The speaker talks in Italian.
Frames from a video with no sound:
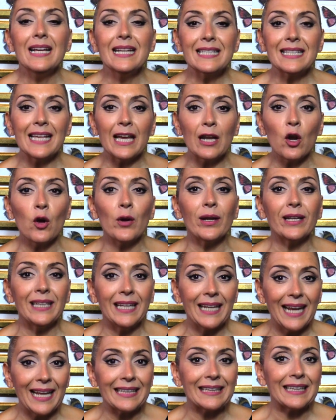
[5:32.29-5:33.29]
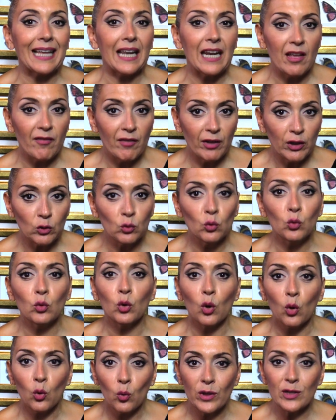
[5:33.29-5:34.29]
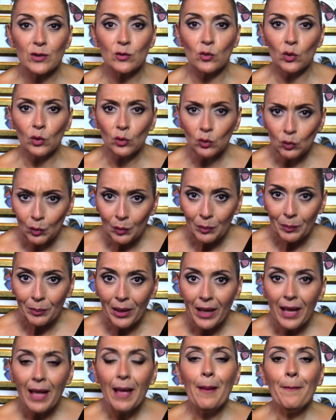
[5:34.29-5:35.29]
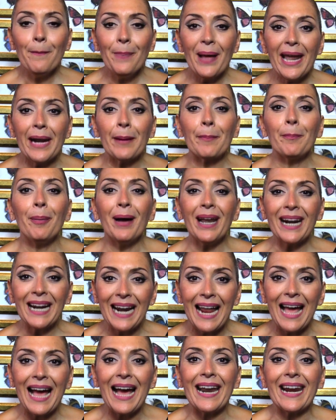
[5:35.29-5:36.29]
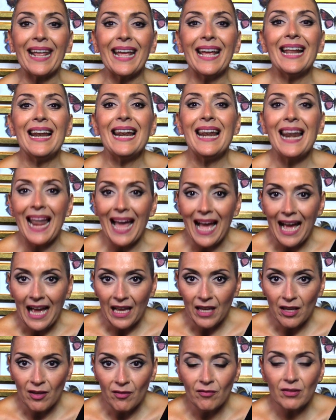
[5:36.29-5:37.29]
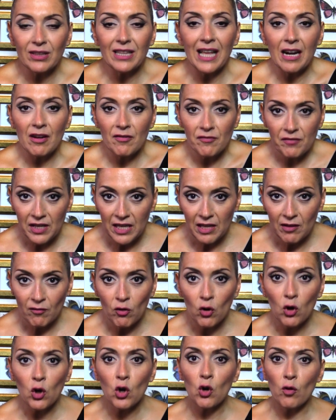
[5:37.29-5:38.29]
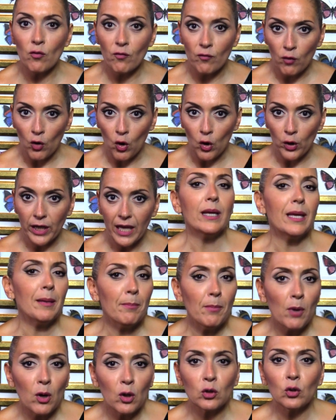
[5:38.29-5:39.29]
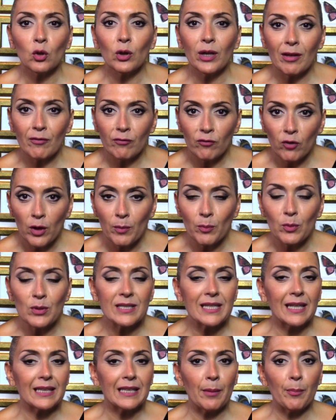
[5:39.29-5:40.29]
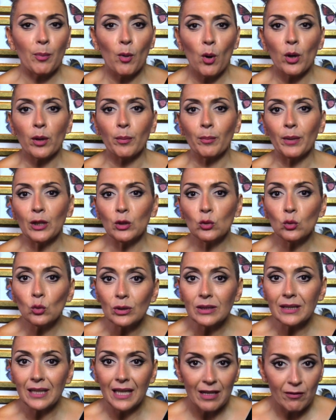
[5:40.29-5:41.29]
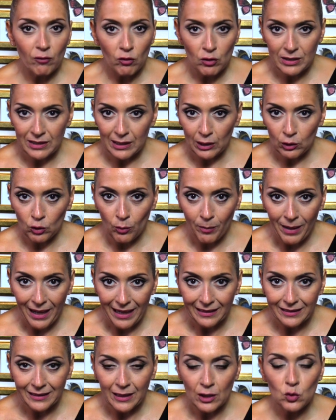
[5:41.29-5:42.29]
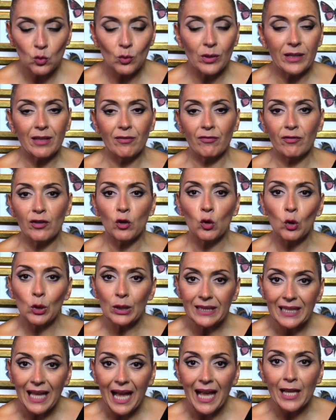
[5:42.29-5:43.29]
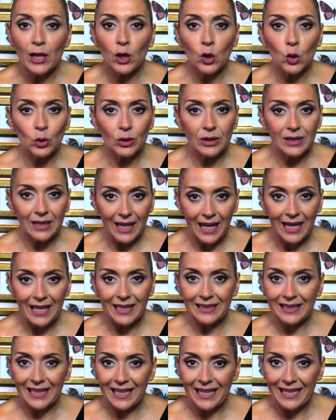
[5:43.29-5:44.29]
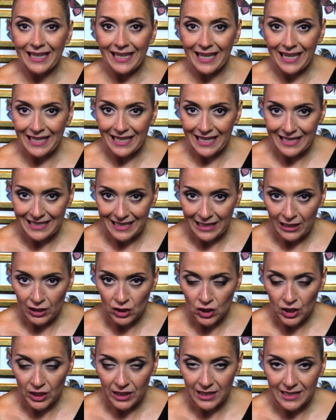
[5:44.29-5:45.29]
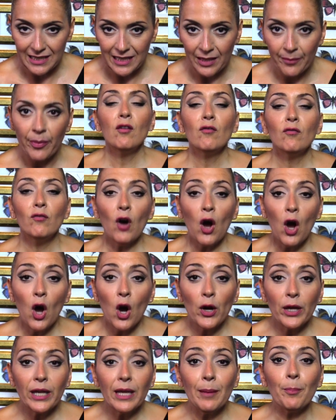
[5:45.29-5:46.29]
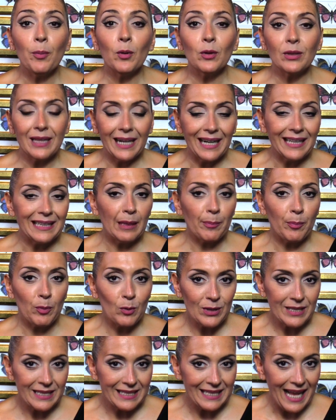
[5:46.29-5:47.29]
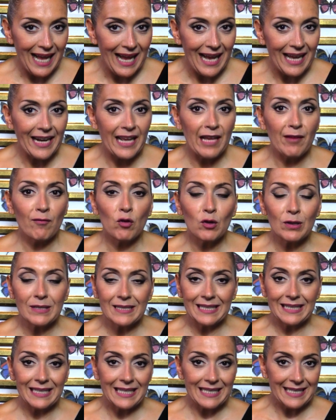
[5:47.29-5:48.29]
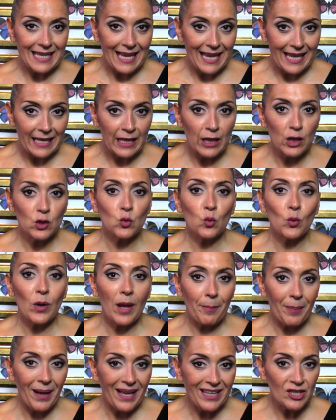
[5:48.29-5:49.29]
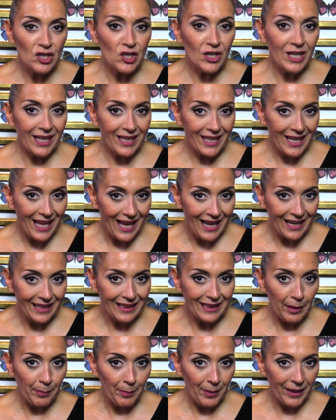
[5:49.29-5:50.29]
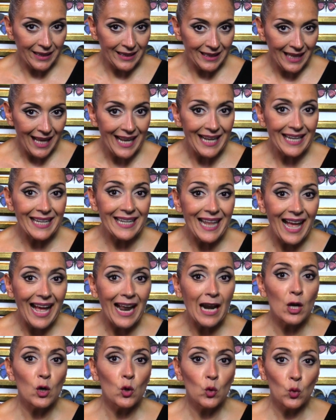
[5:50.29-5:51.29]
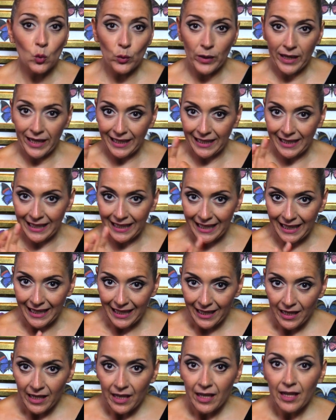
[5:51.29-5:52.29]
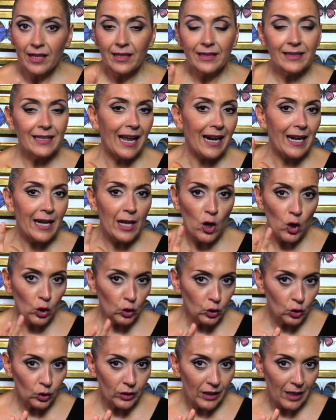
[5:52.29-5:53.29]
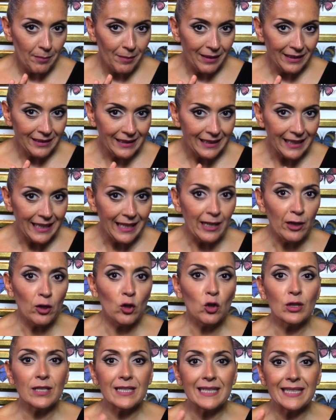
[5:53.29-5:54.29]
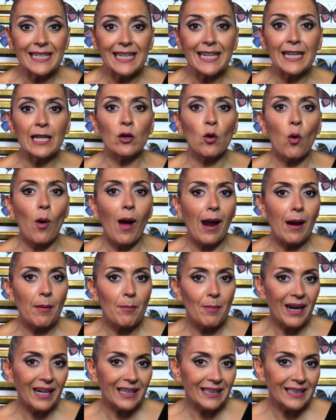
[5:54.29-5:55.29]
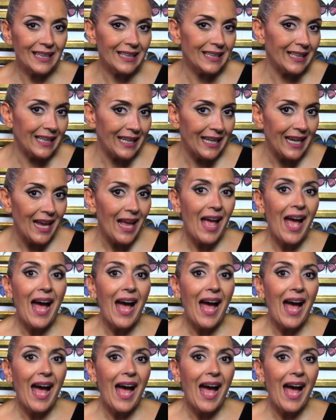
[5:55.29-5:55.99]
sarò in diretta alle 21 qui su youtube per parlare live dal vivo con voi in modo che voi possiate pormi tutte le vostre domande sulle difficoltà incontrate negli esercizi voi potrete postare i vostri disegni sulla pagina di Arte per te dal lunedì dalle 8 del mattino sino al martedì